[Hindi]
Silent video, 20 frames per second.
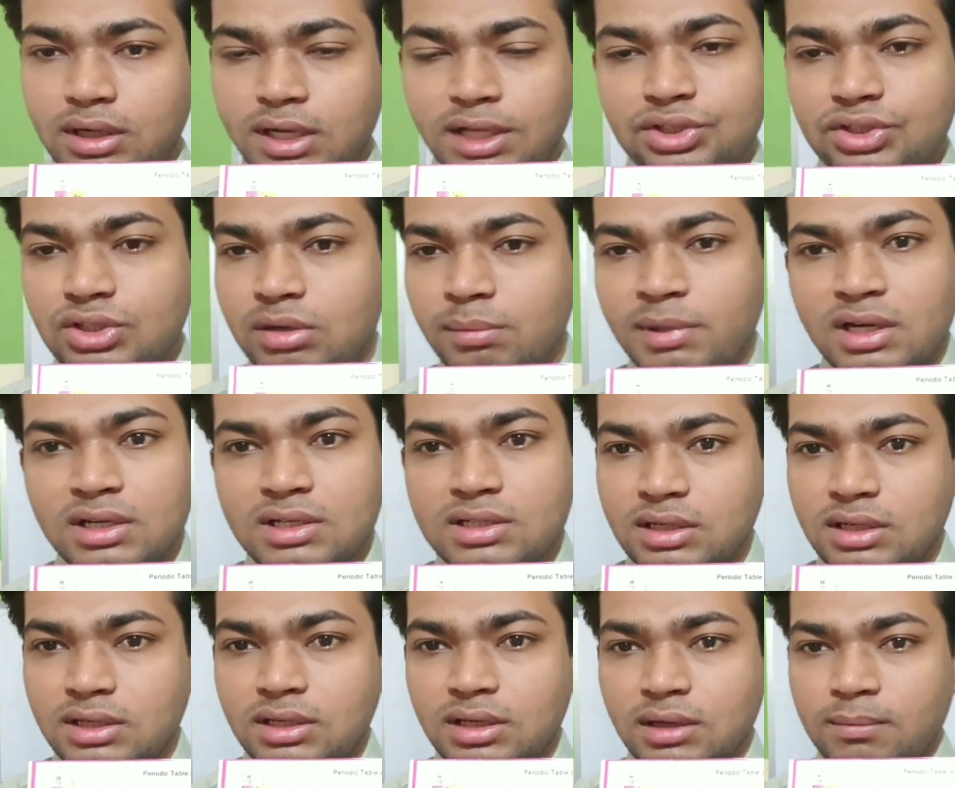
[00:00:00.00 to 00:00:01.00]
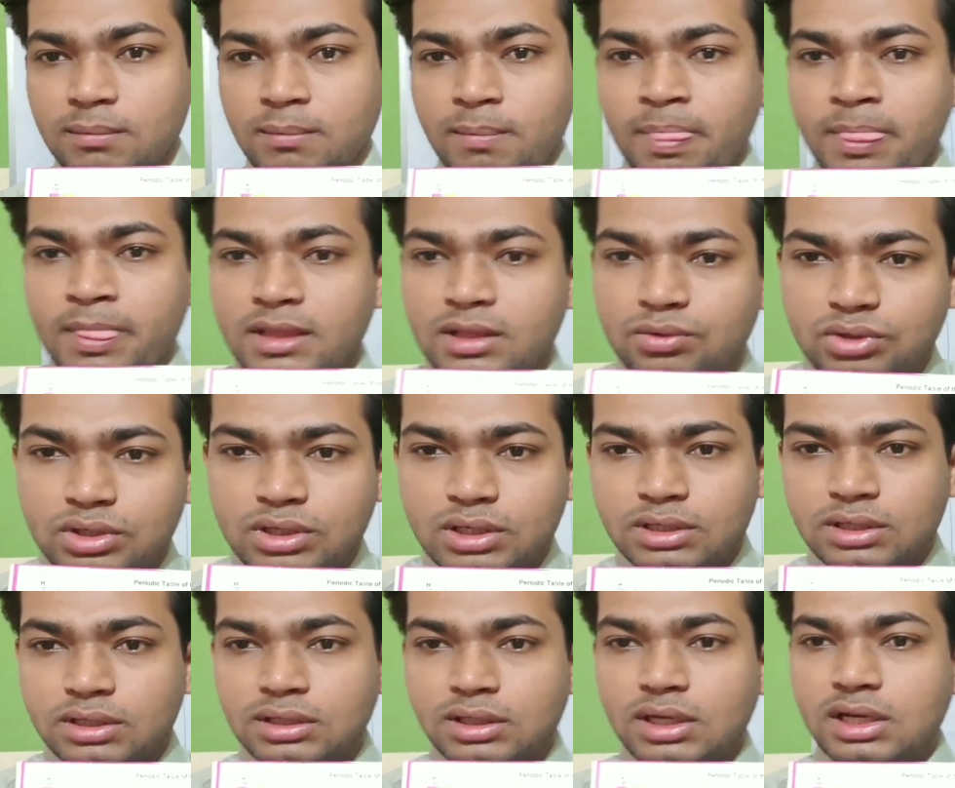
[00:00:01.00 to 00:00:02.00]
ट्रांजिशन मेटल्स नहीं है क्योंकि
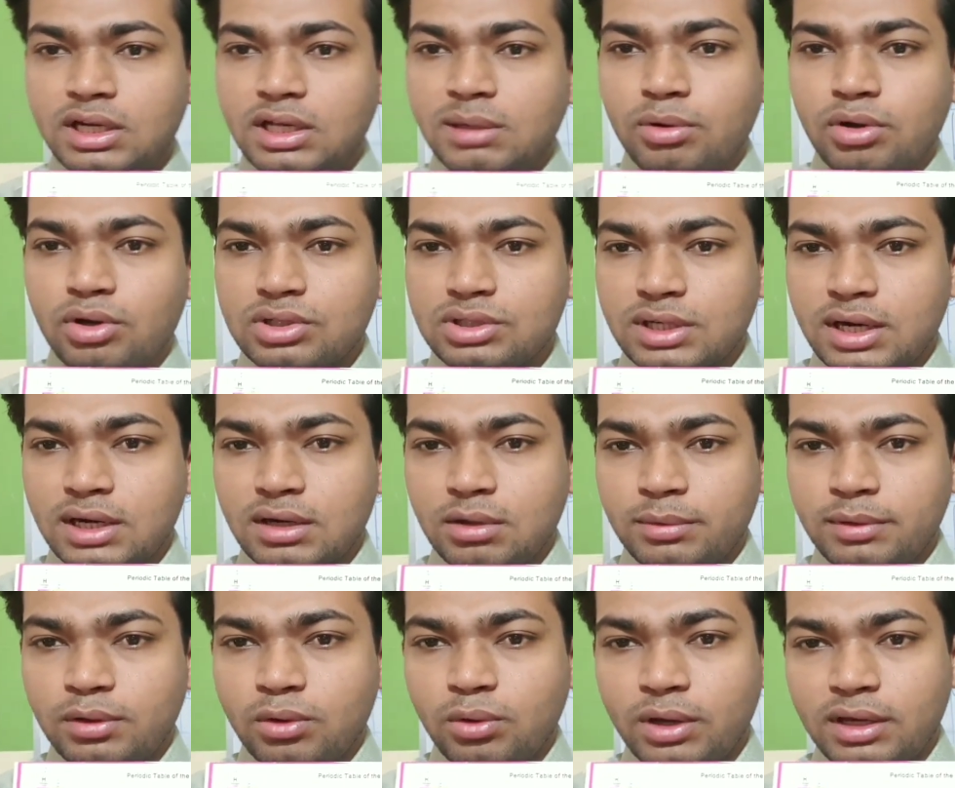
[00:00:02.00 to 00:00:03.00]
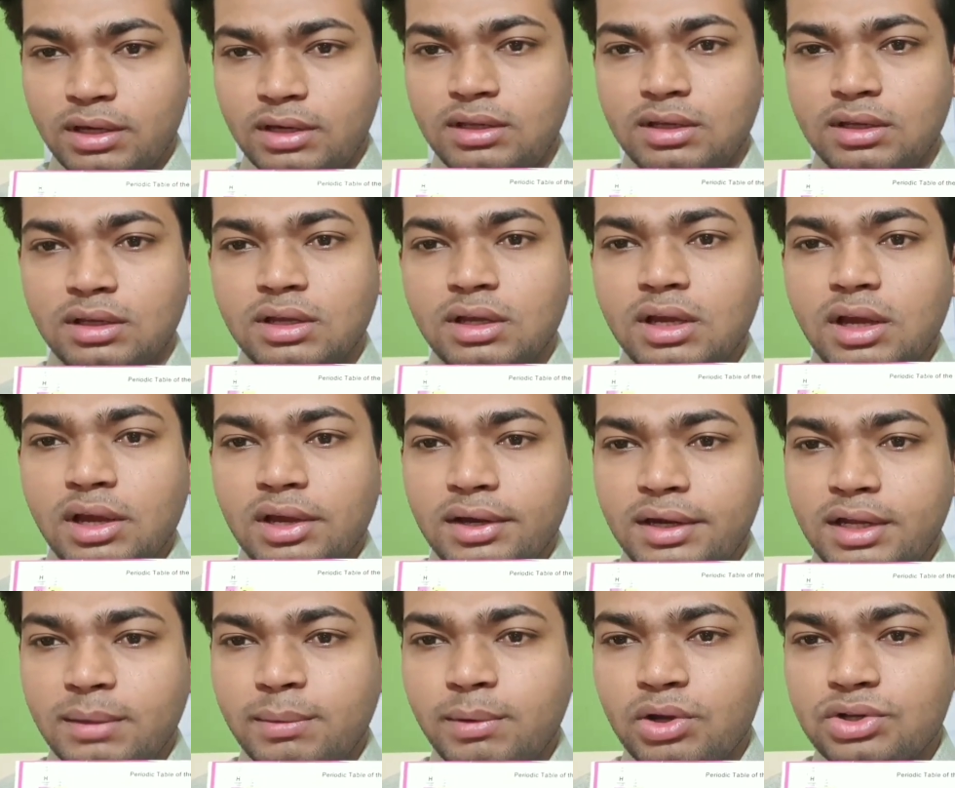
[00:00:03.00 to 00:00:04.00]
इधर डी ब्लॉक स्टार्ट भी हुआ ही नहीं है
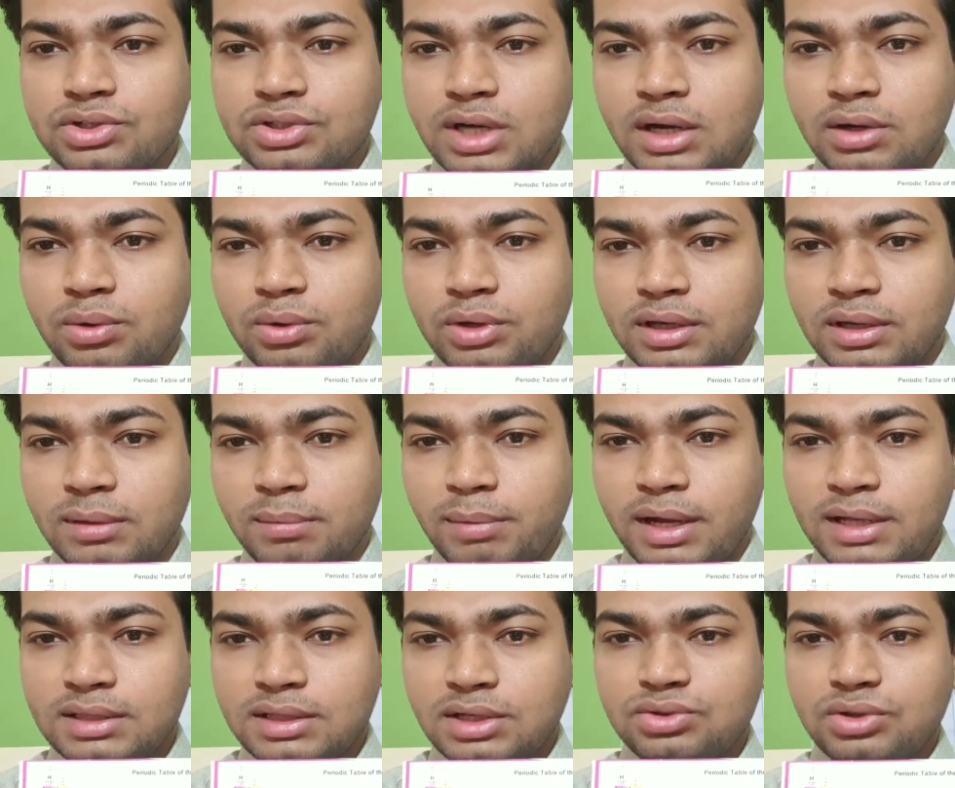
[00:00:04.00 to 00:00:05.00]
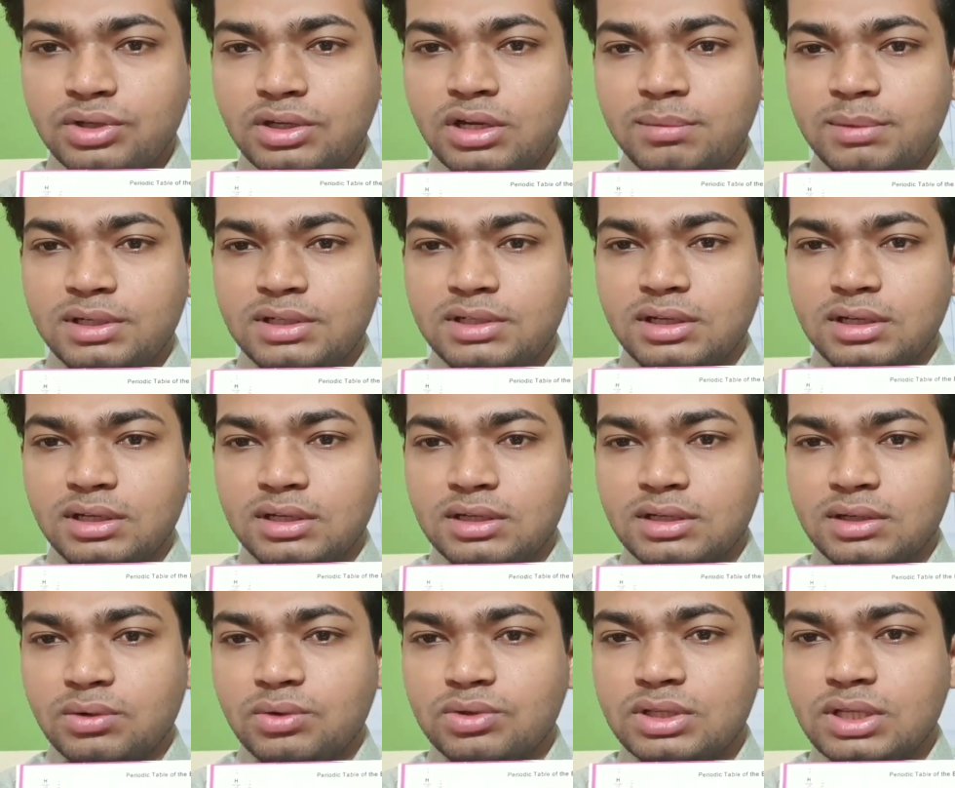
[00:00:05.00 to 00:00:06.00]
डी ब्लॉक स्टार्ट होने के बाद के जो एलिमेंट्स है
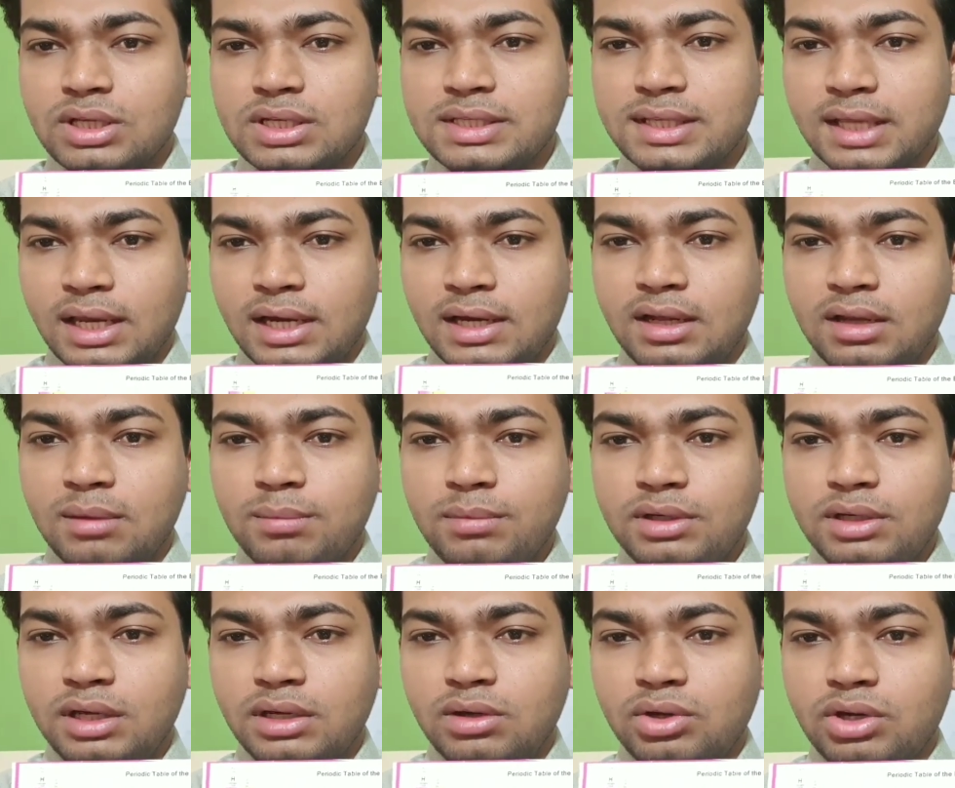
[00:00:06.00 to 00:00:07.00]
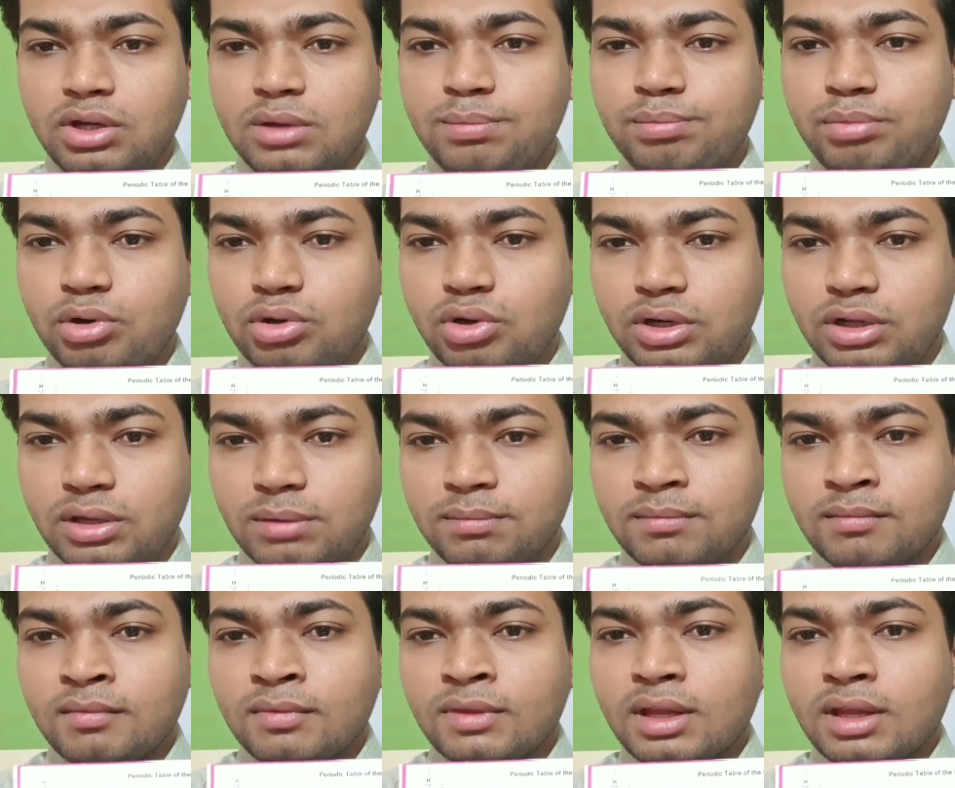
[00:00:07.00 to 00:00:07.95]
कौन से सेलेनियम टेलोरियम पोलोनियम